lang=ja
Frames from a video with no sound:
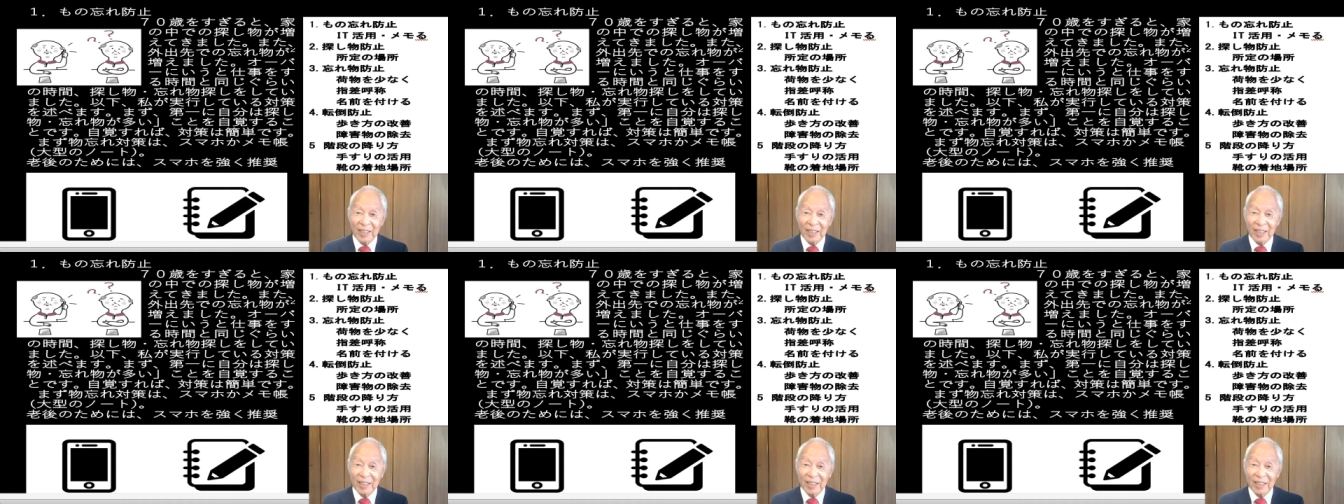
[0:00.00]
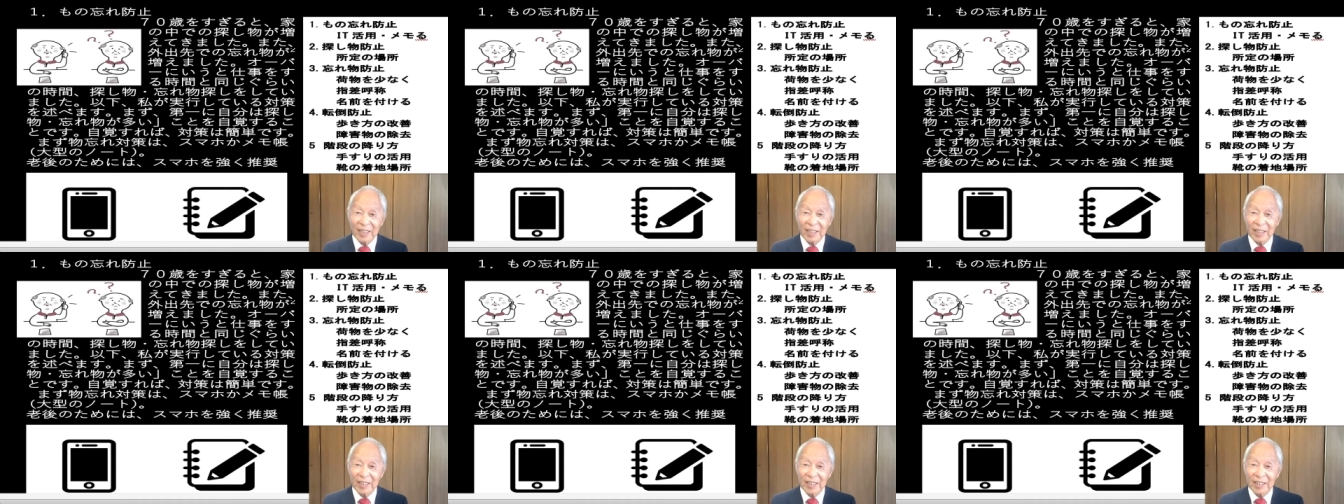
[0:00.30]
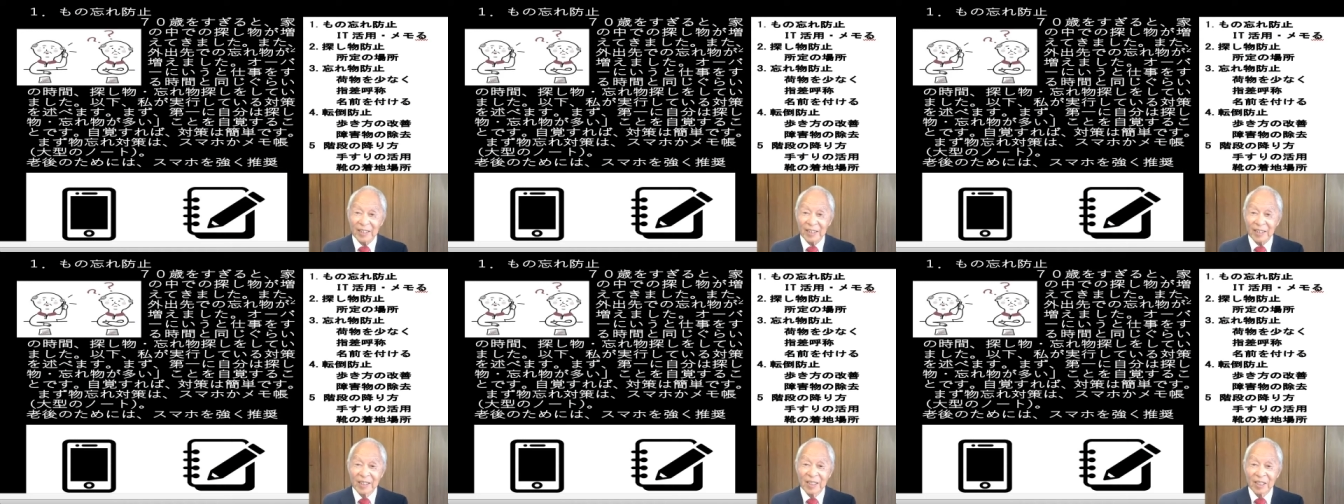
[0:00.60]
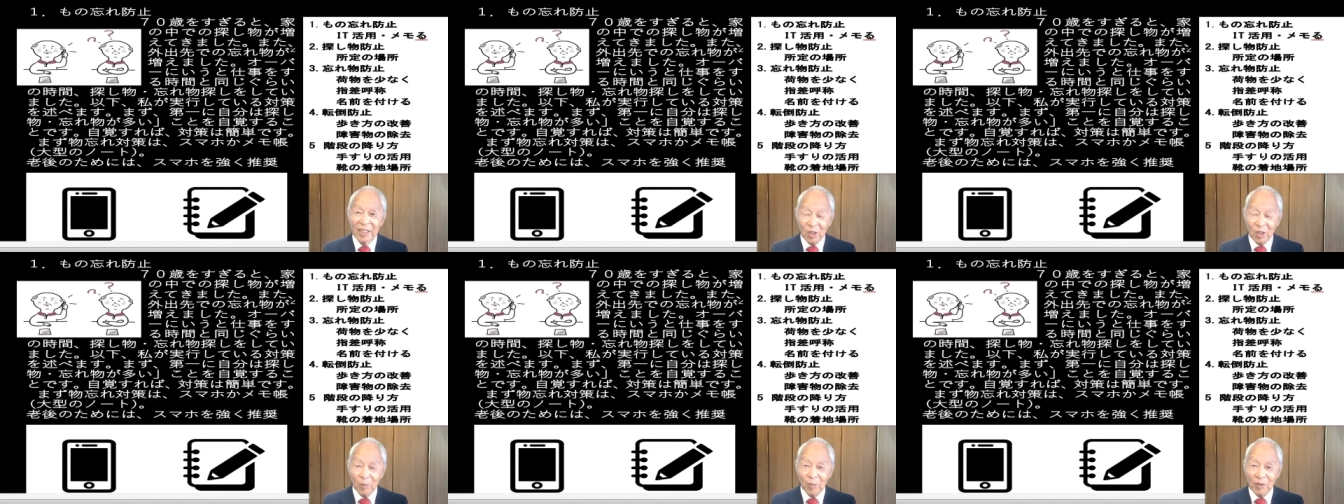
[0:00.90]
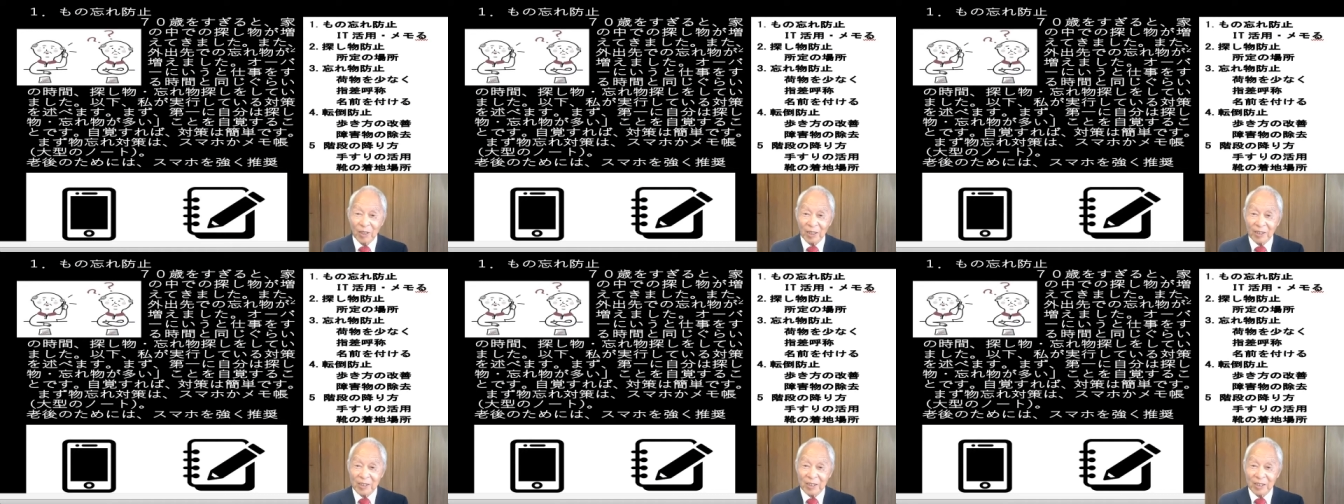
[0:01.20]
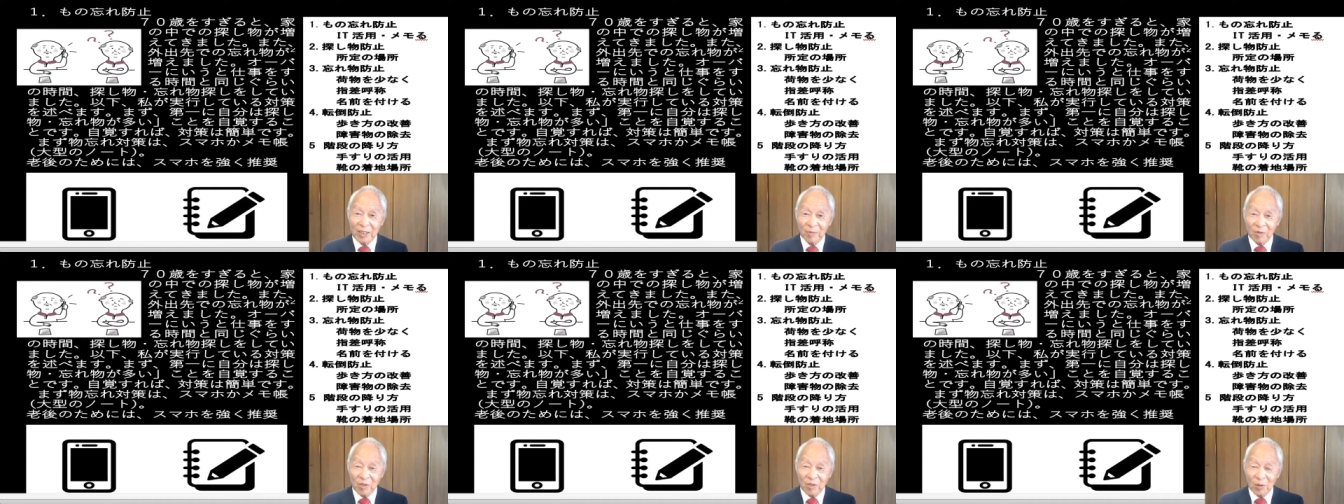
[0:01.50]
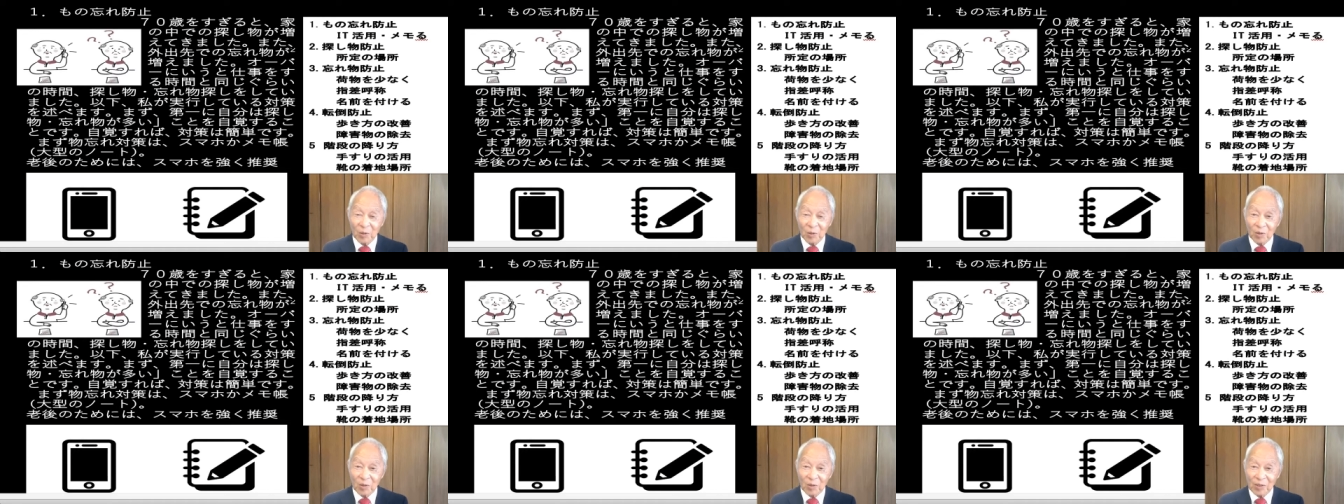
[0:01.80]
え友達でも
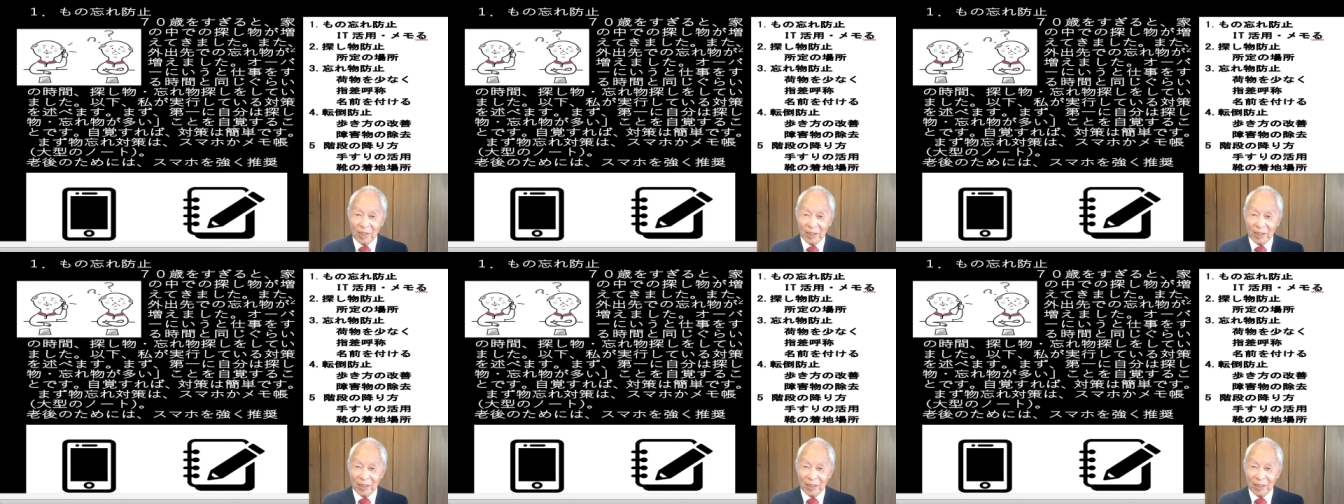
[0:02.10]
仕事